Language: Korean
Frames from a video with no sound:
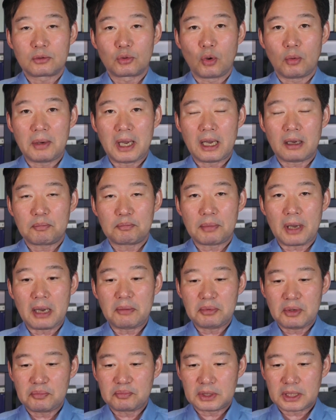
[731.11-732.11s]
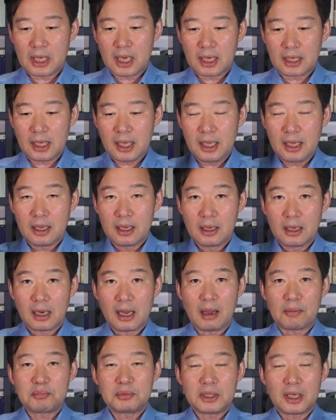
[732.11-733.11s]
도박 팝업 창이
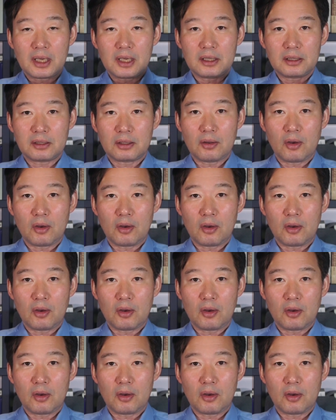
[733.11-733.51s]
갑자기